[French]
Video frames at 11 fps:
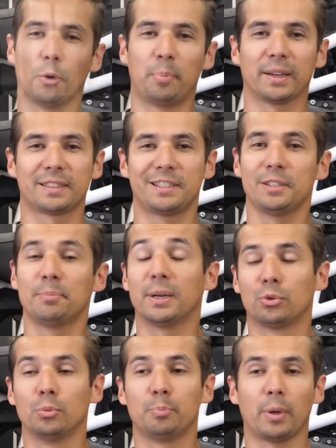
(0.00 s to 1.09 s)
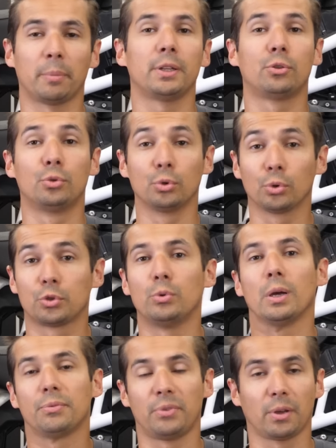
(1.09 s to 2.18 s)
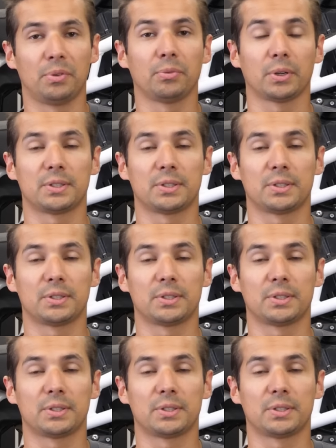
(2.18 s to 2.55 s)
en partie, bah, de me permettre de continuer à faire vivre